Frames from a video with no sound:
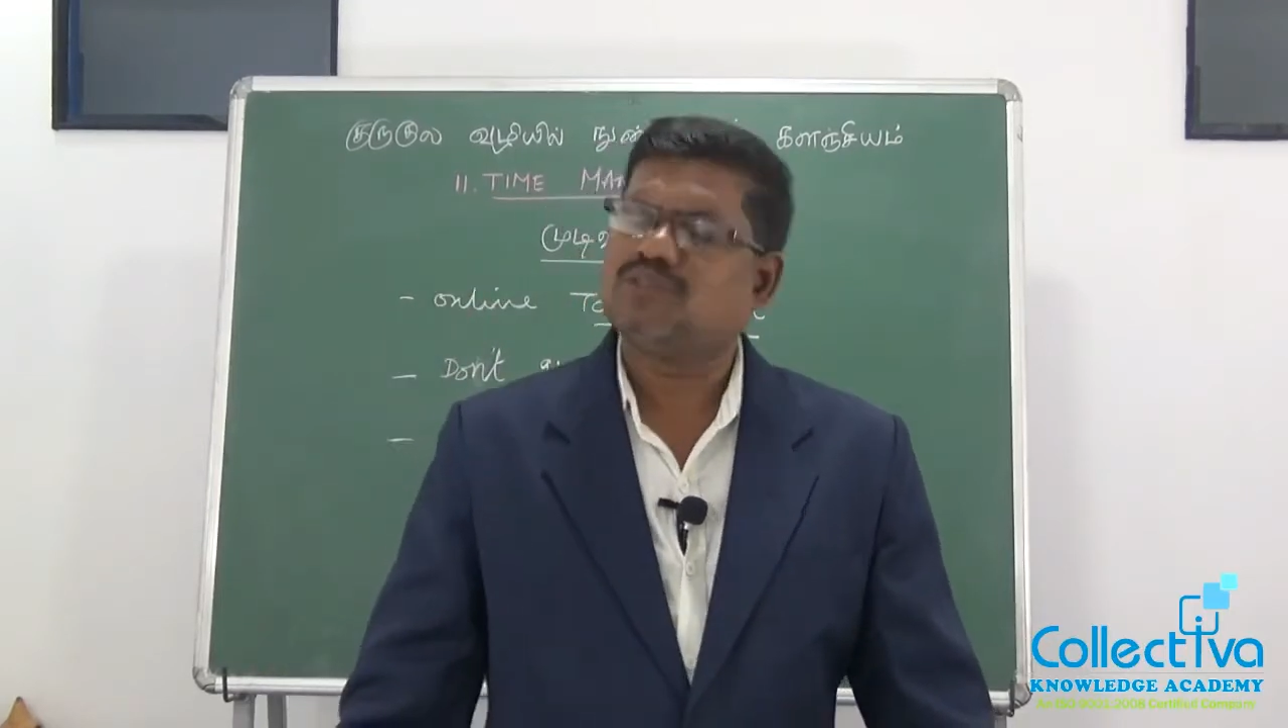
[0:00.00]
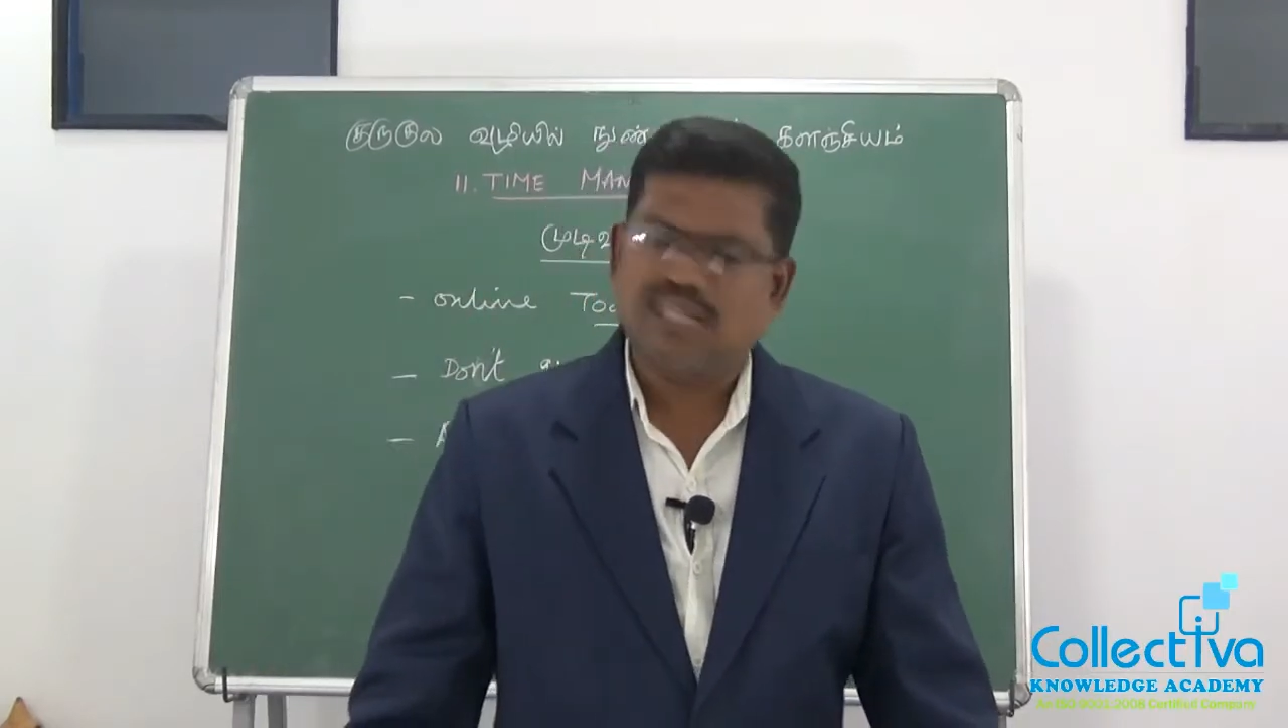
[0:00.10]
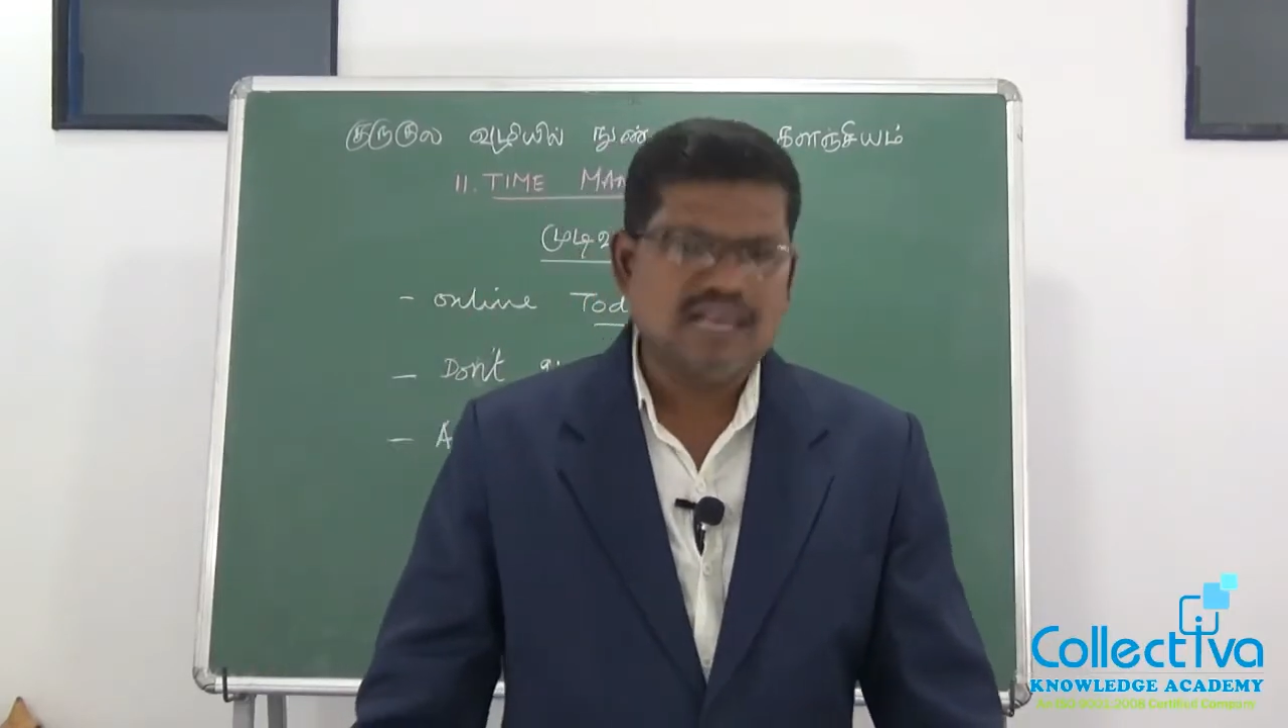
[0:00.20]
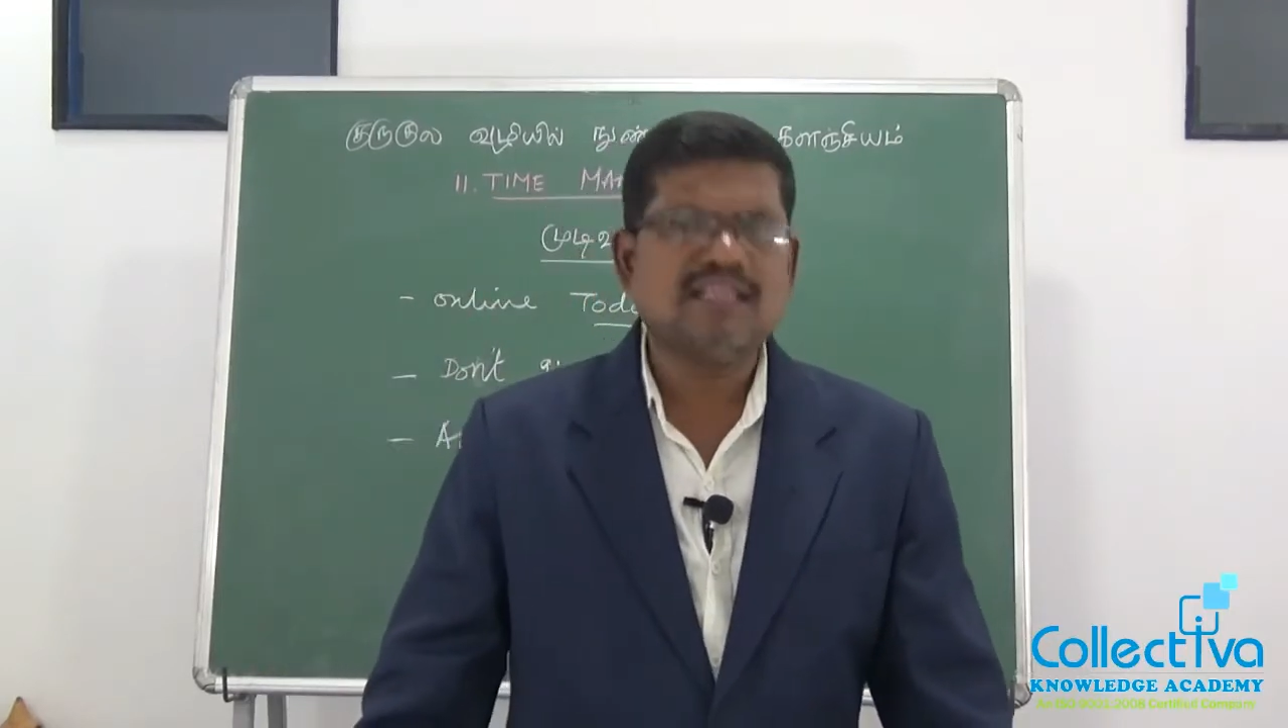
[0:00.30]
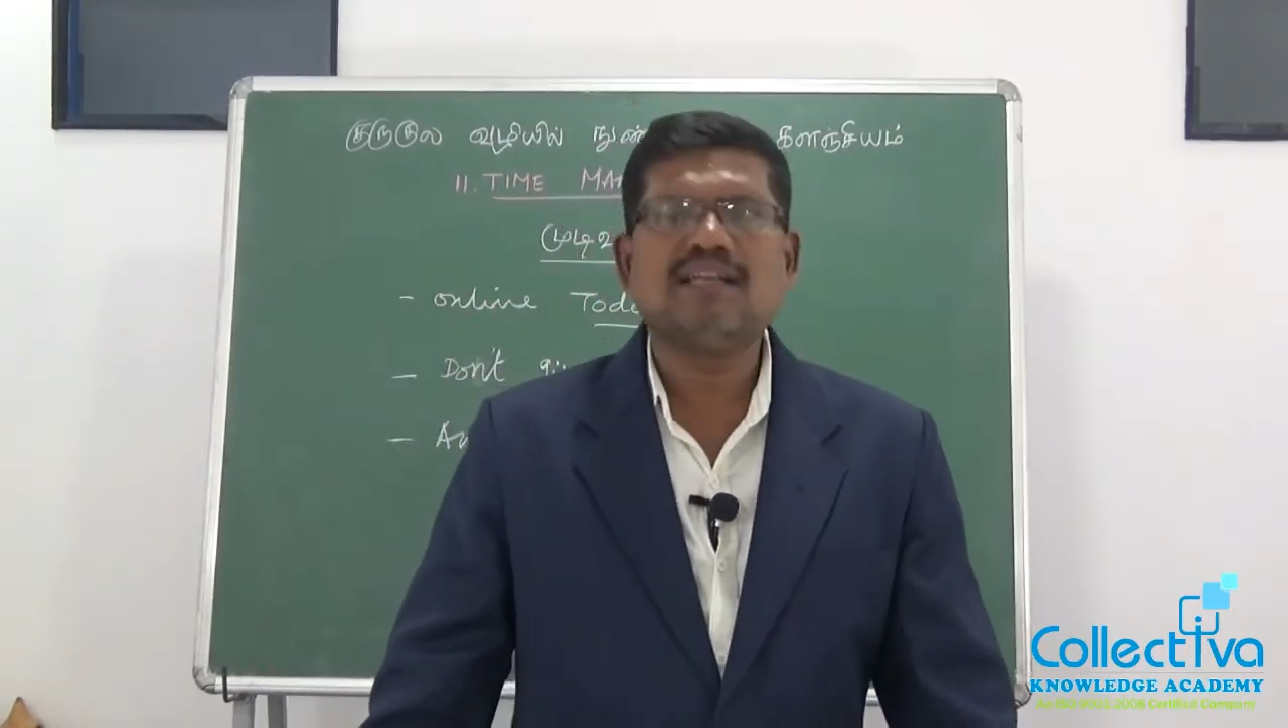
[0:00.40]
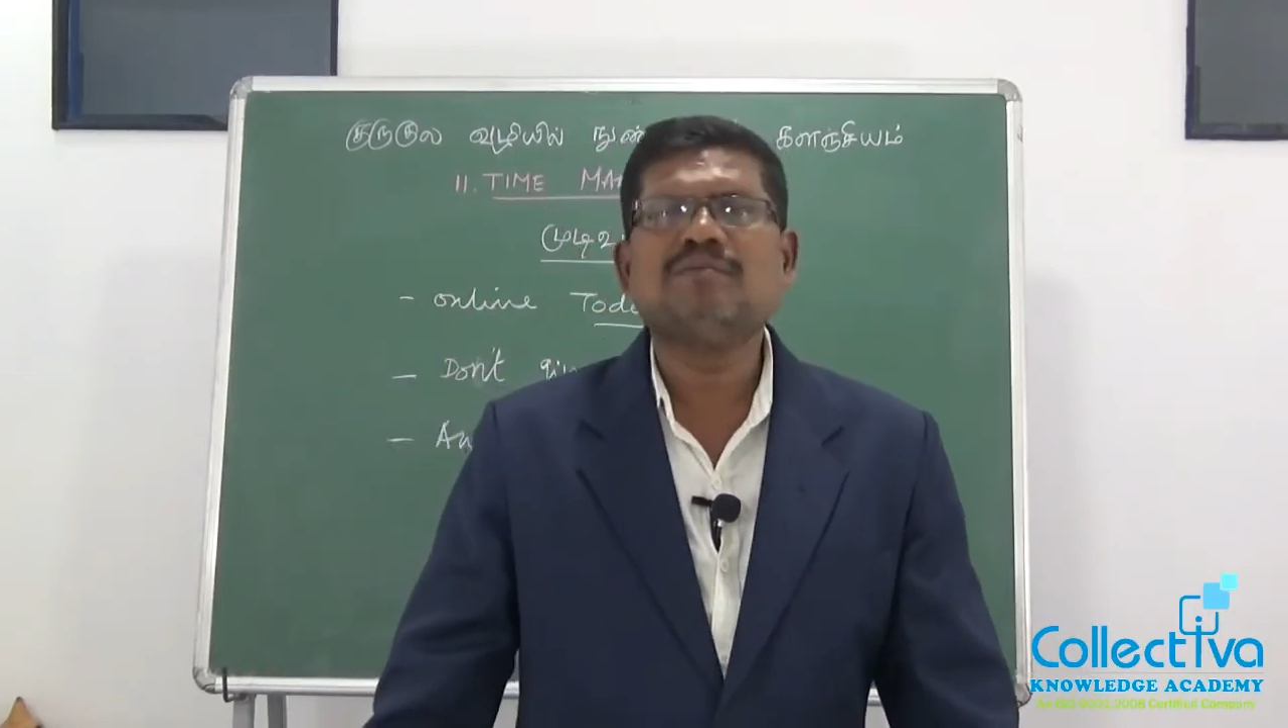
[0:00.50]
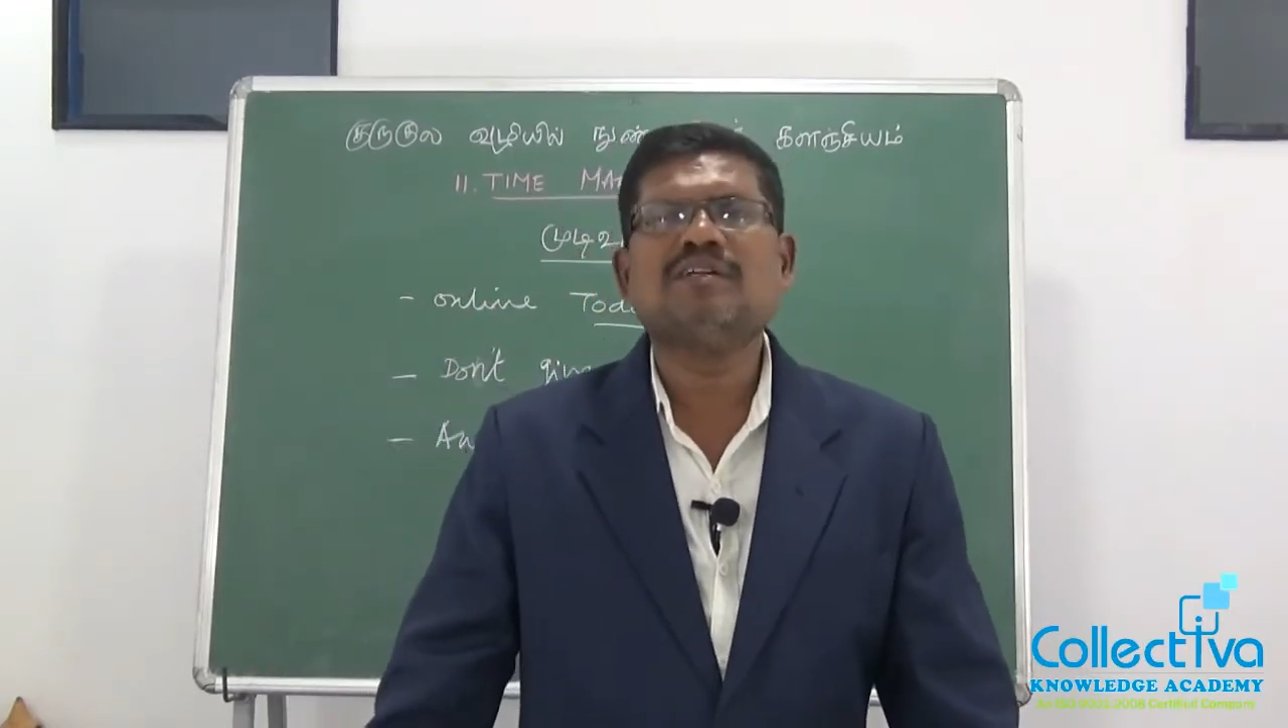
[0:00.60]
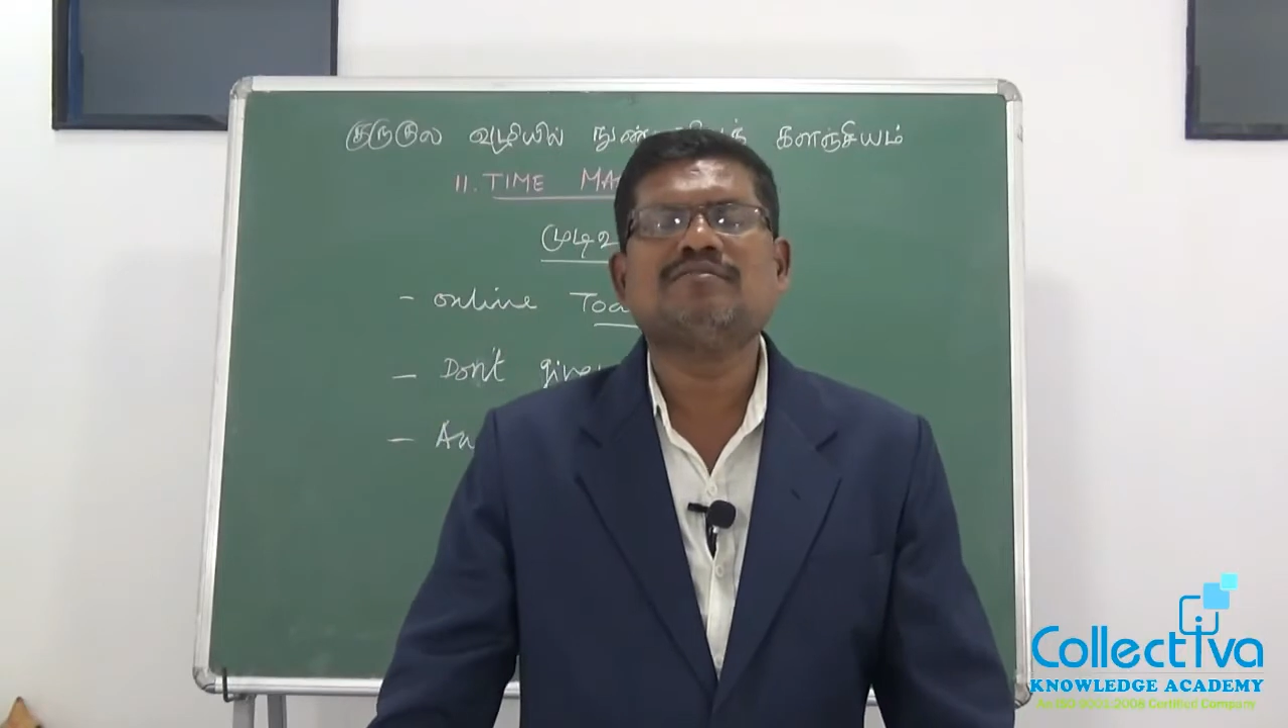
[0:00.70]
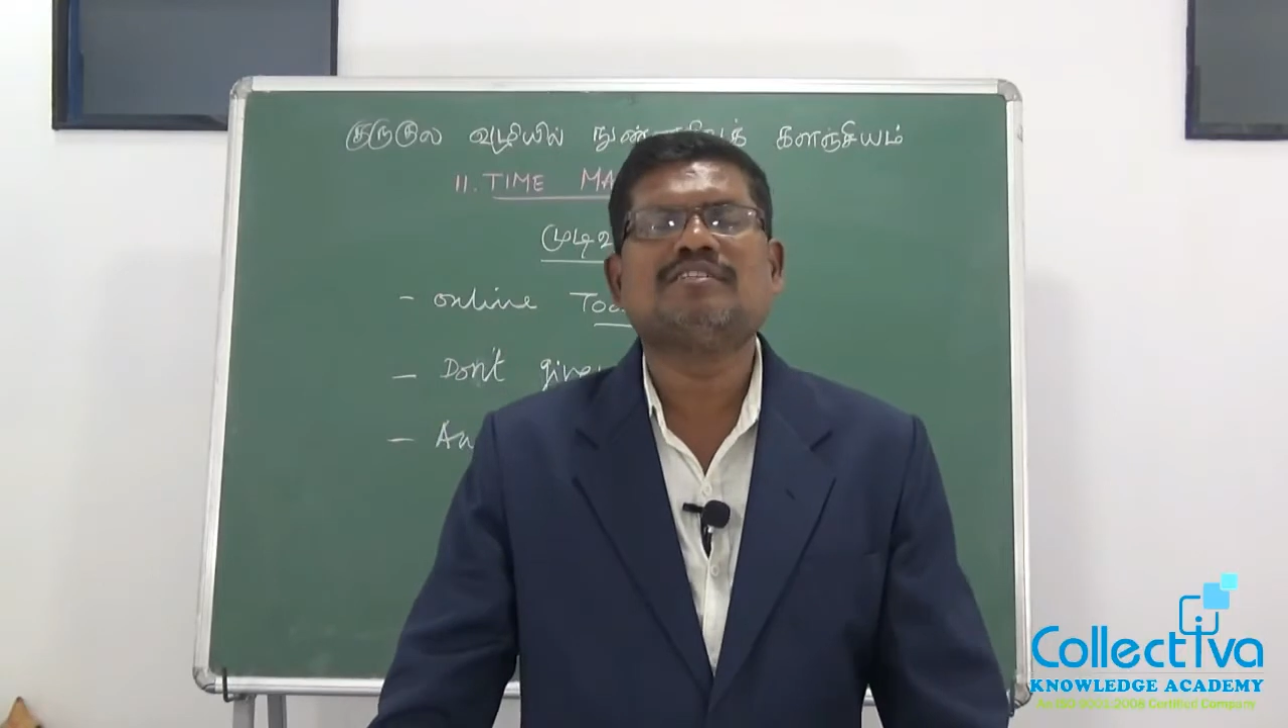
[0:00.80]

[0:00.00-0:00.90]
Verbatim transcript: சாதாரணமான